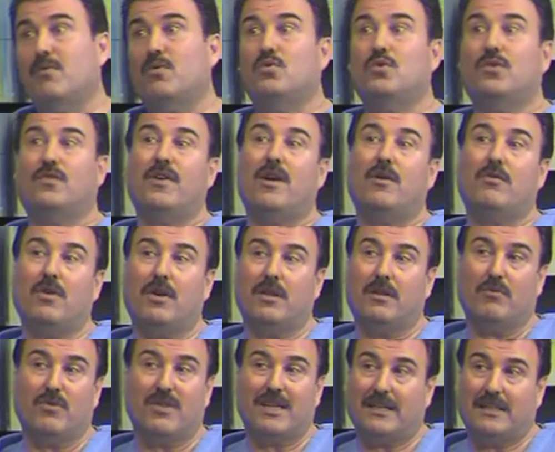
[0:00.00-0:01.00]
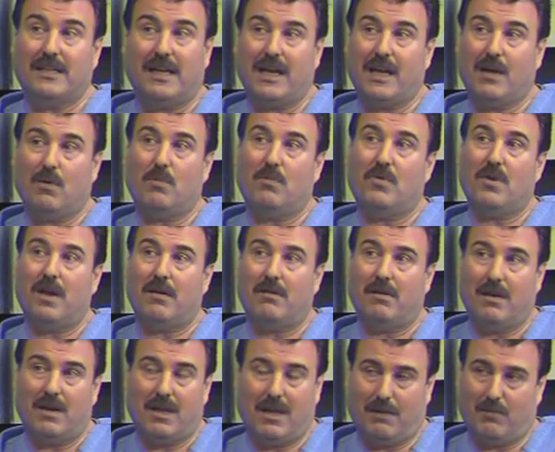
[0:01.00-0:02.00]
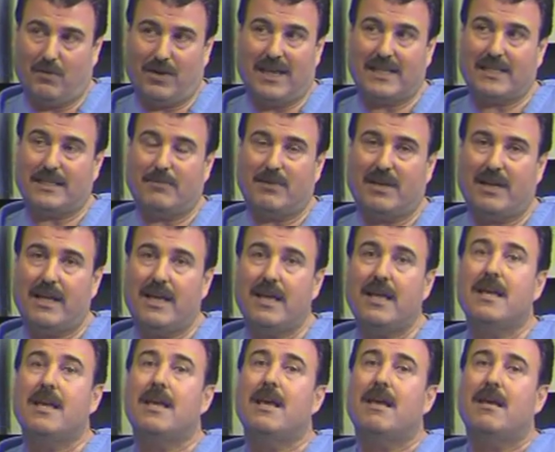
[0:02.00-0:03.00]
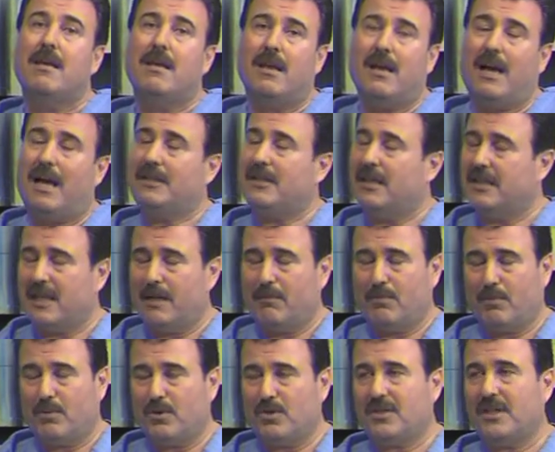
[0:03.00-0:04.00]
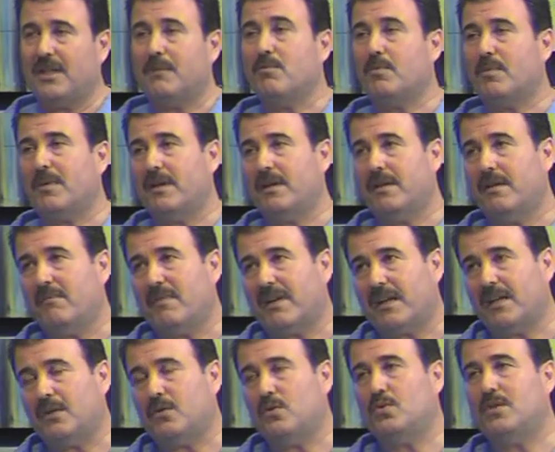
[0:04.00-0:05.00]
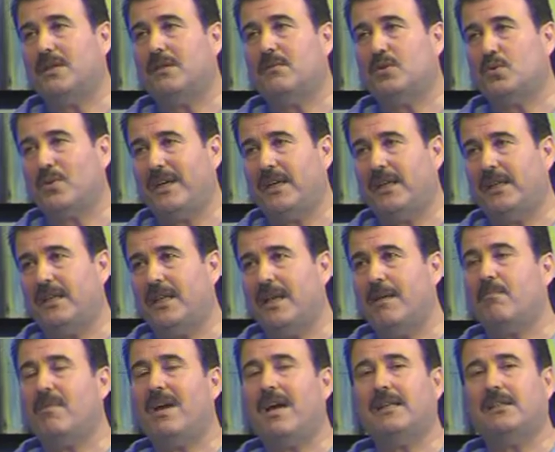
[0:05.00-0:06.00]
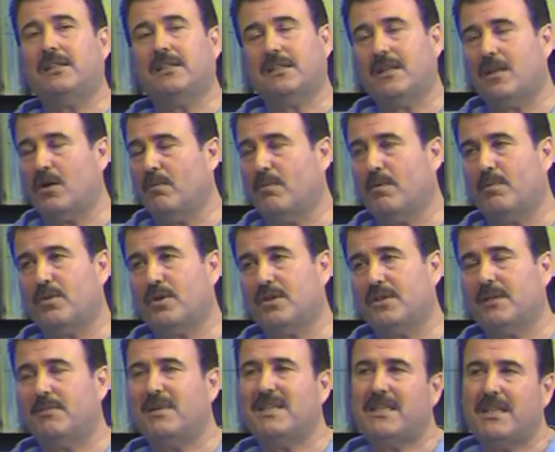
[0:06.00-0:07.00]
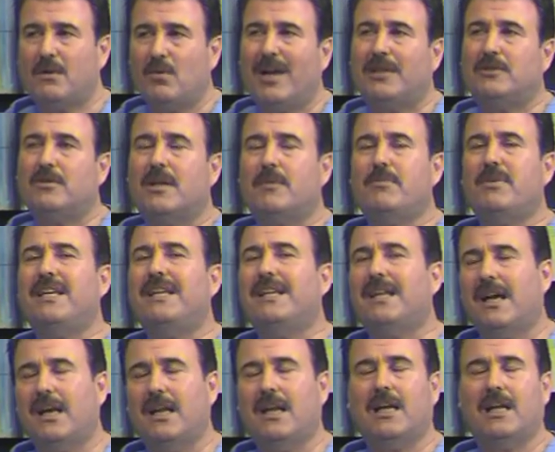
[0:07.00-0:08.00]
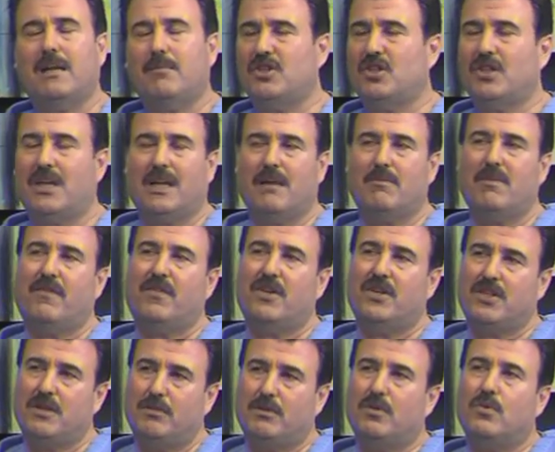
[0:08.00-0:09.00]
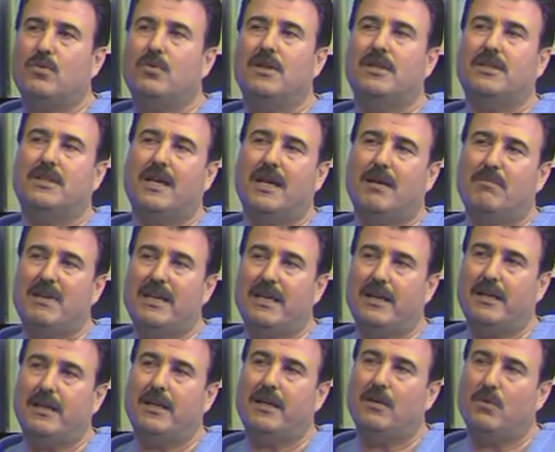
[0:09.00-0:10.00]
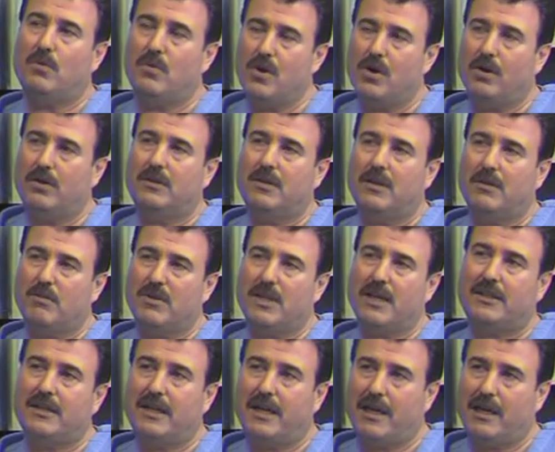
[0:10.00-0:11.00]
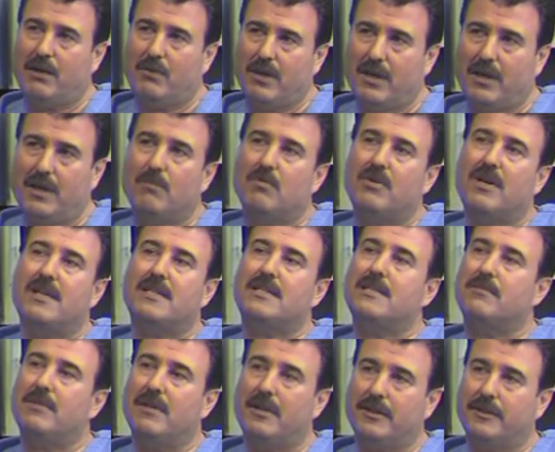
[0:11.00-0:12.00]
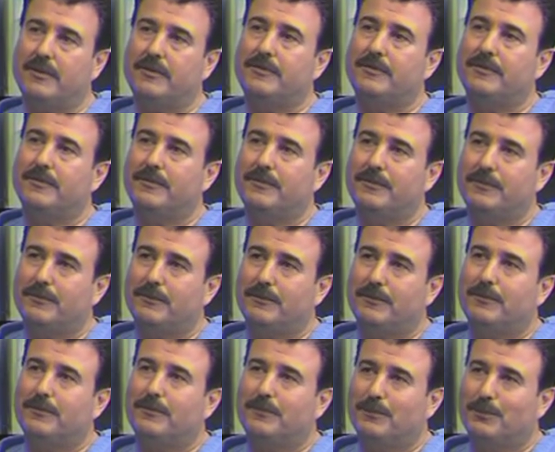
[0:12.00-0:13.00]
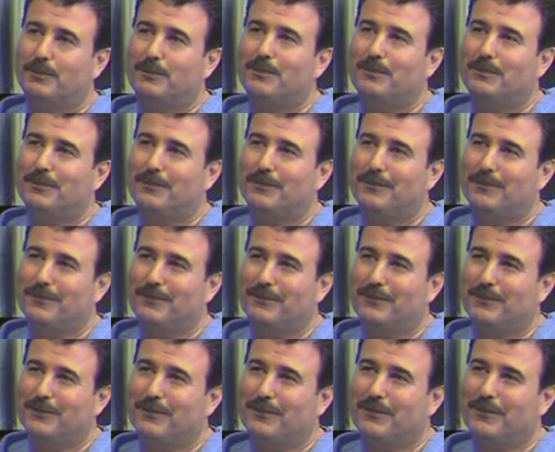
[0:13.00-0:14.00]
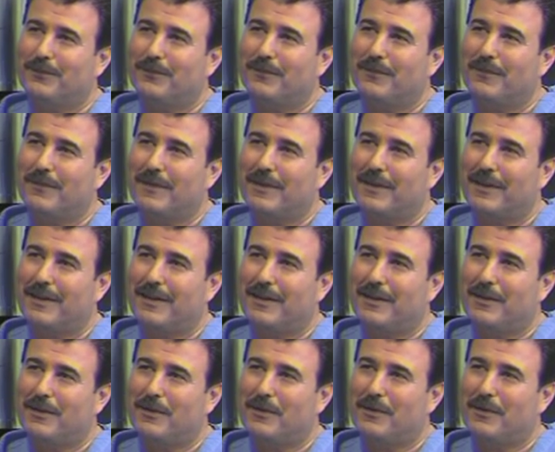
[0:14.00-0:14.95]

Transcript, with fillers: موجود فيها وناخذ المضاد الحيوي المناسب لها حتى التهاب البروستات ممكن مرات يوجد شويه دم حتى تضخم البروستات بس سن 41 على الاغلب ان شاء الله ما في شيء بده يكون التهاب بالاحليل وياخذ المضاد الحيوي المناسب لها. سريعا سريعا سريعا دكتور شو الخزعبلات اللي بتمر